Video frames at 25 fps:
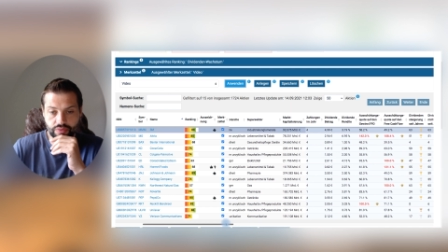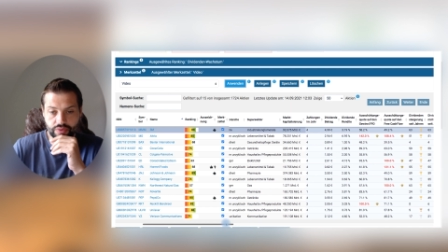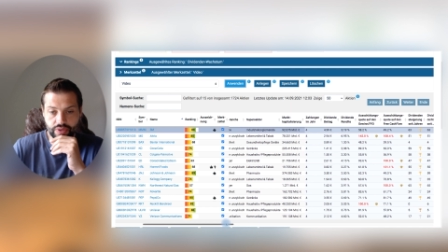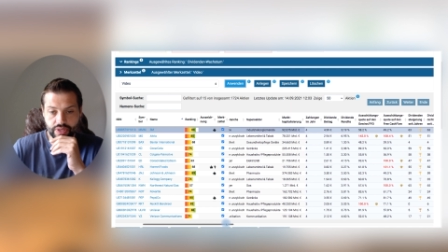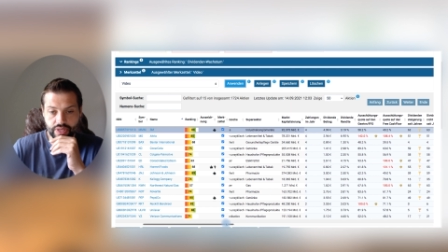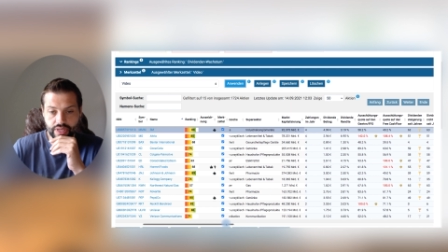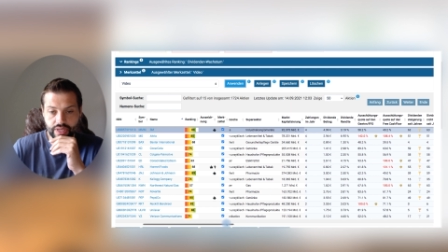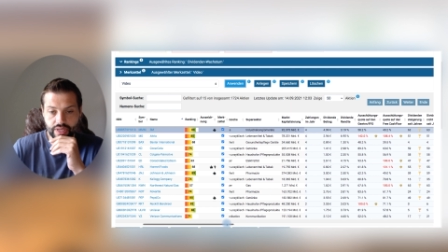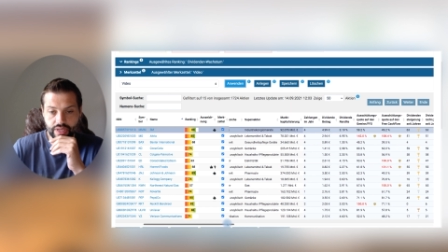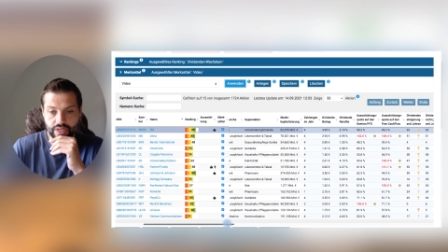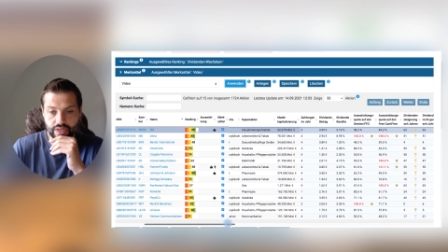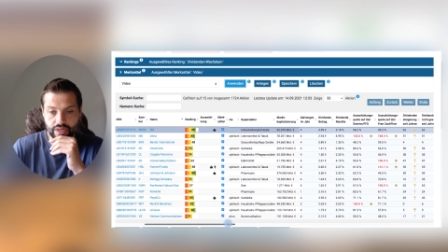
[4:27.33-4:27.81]

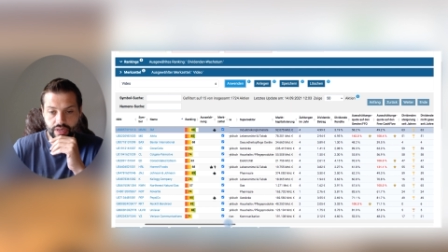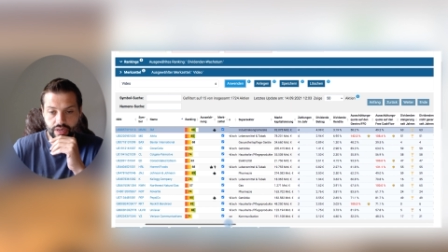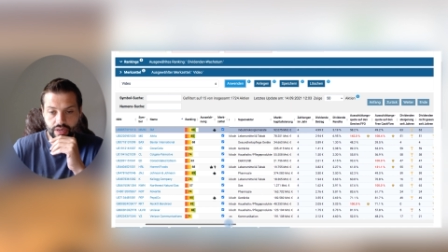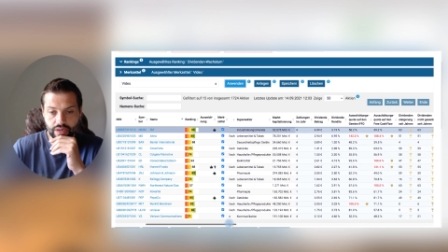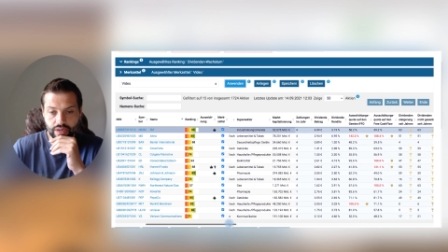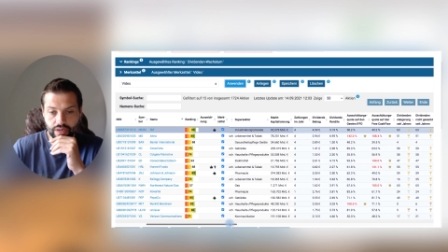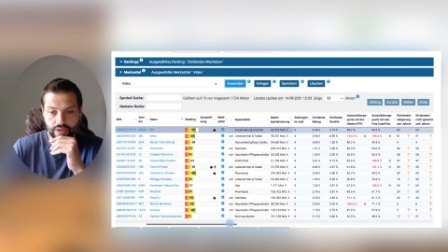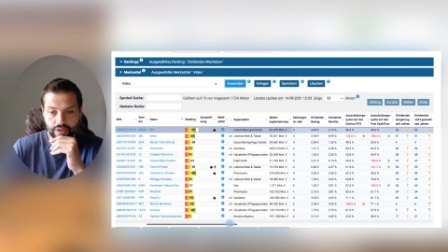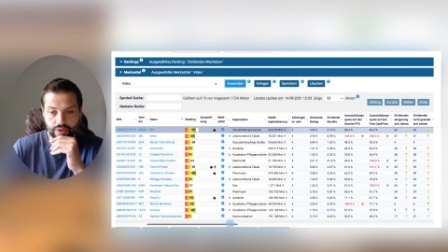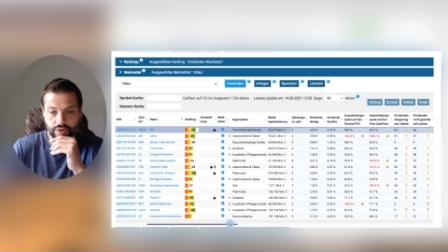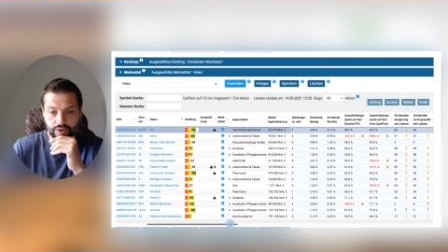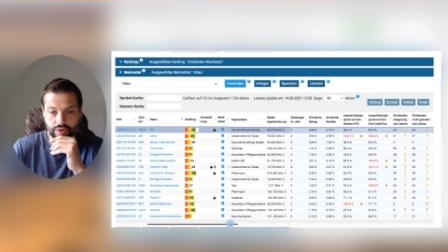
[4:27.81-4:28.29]
wir,
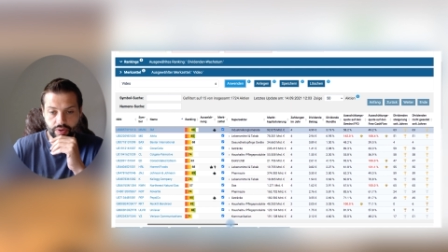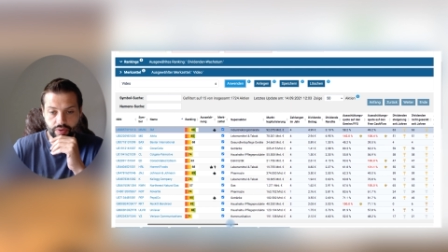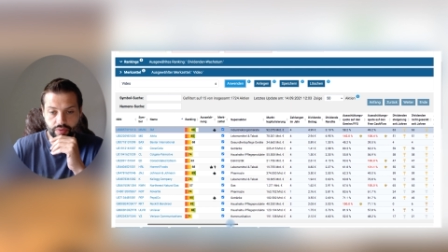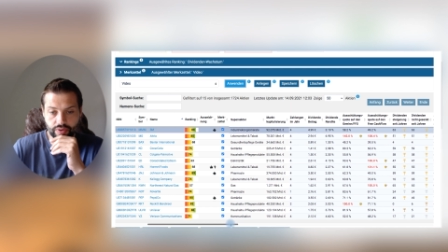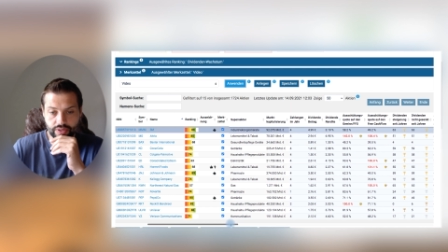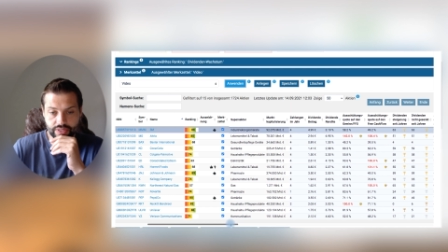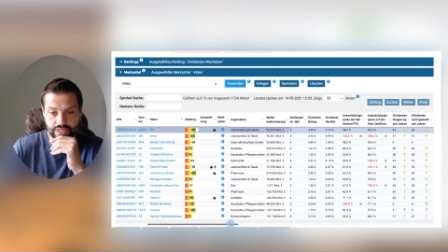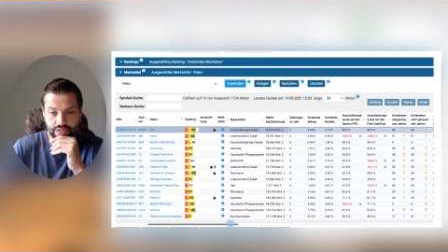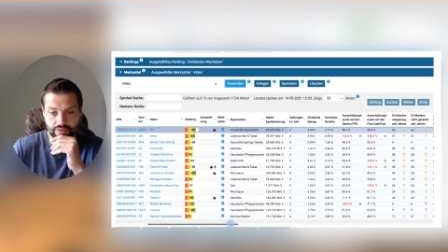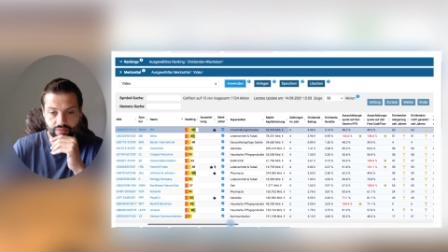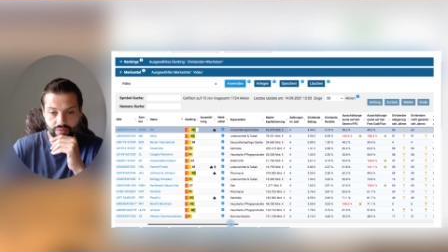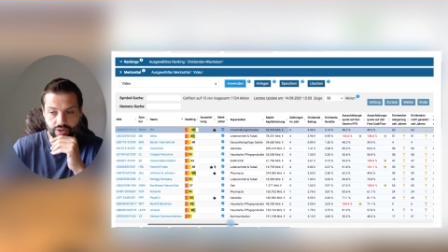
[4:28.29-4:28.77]

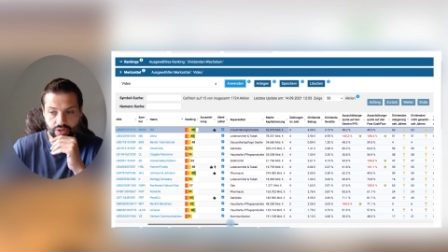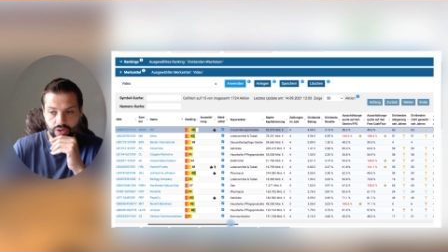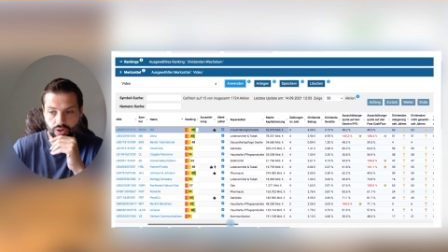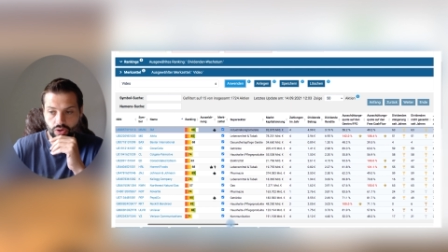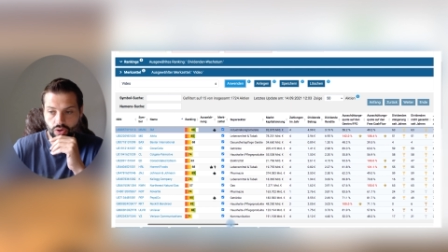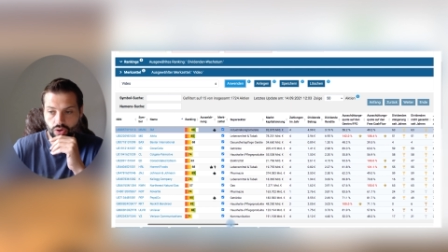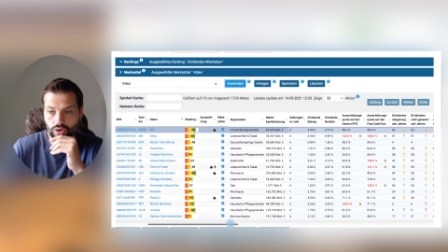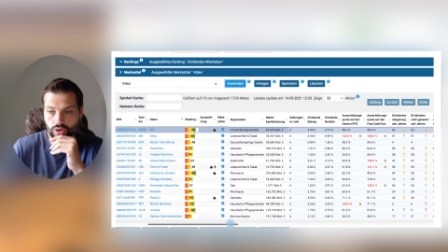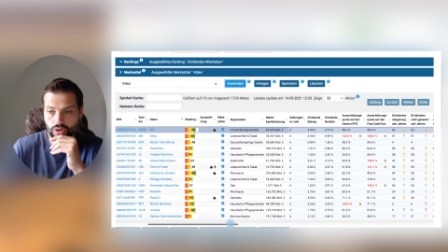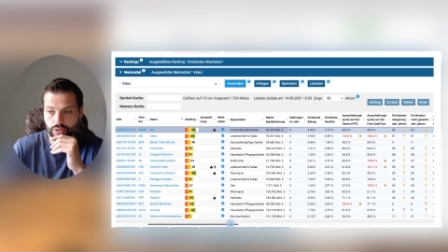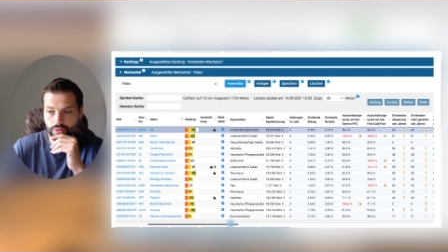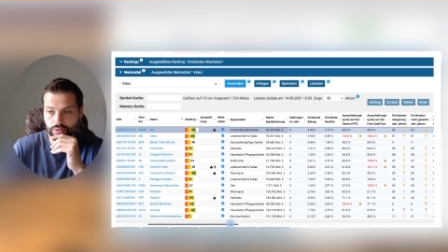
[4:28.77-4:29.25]
was haben wir
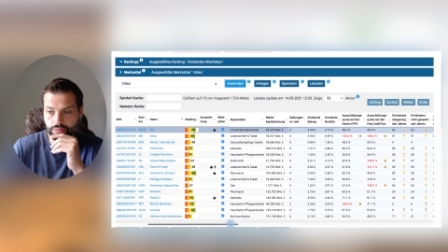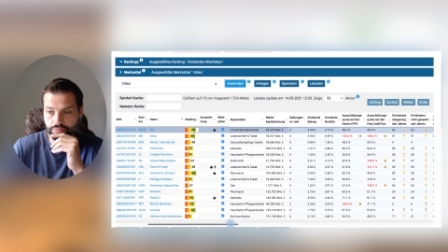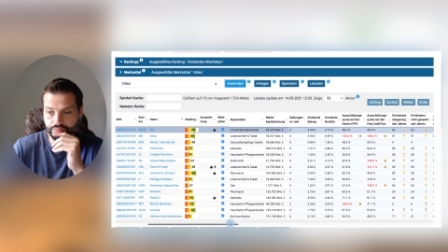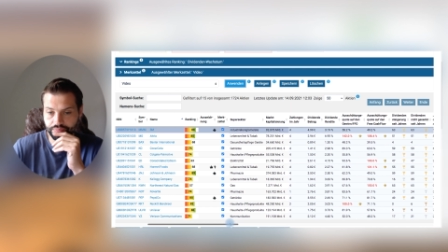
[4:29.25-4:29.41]
noch?